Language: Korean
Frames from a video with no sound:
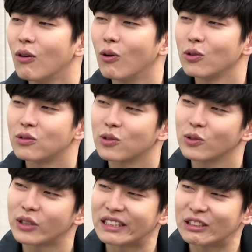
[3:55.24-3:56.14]
어,
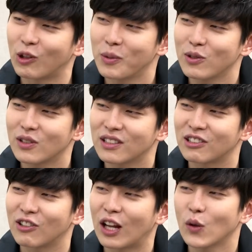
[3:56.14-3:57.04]
저는 아직 여배우랑
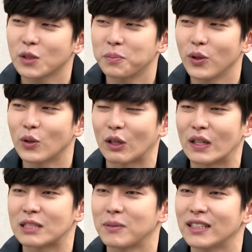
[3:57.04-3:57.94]
그런 걸 하고 싶어요라고
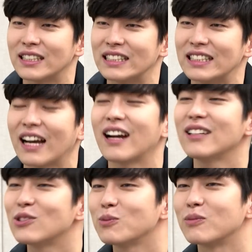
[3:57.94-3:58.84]
하지만
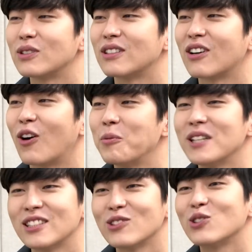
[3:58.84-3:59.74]
약간 좀 겁이
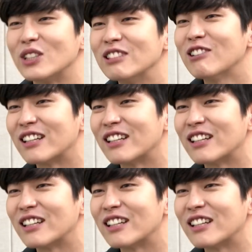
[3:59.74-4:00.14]
나는 것도 있는 것